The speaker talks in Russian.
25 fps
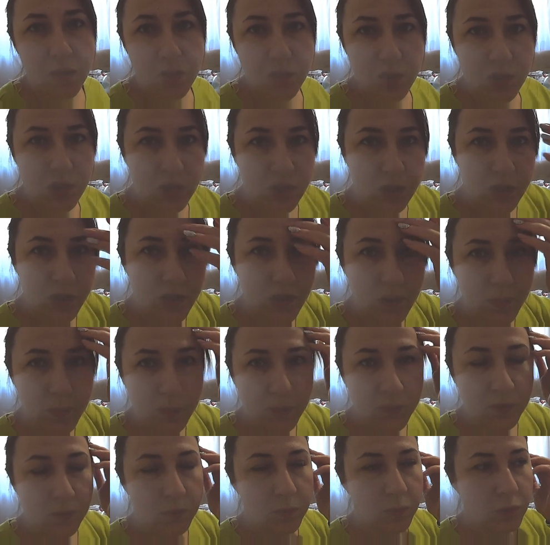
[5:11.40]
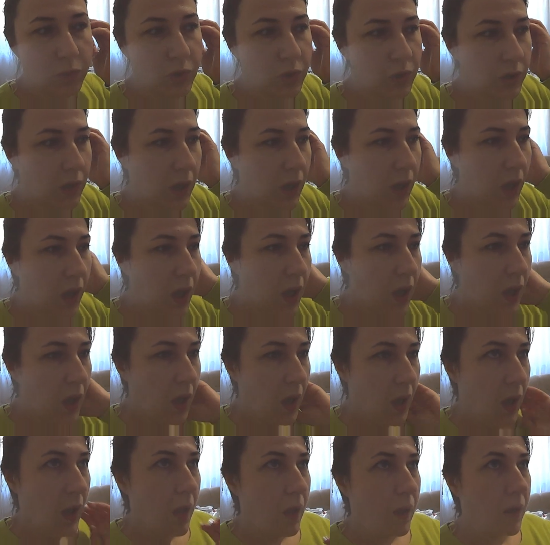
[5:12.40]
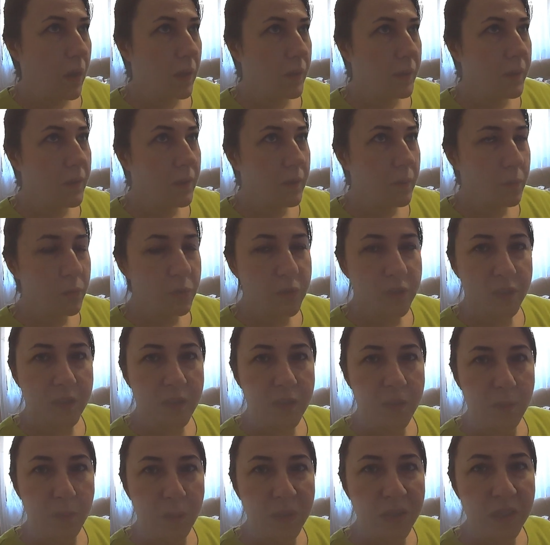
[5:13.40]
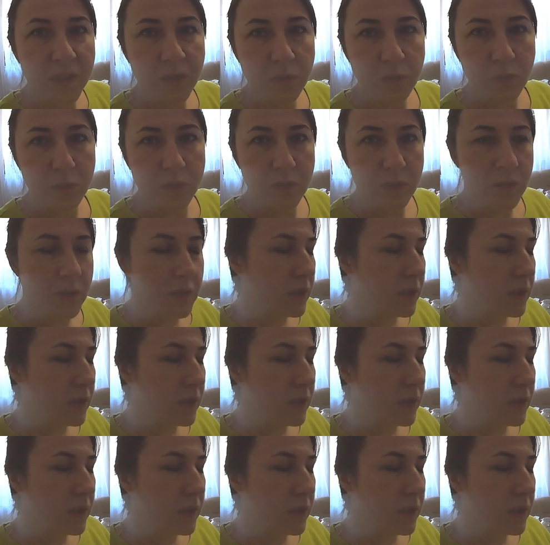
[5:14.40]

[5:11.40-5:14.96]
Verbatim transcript: или шашлыки, потому что какие-нибудь такие мынтусы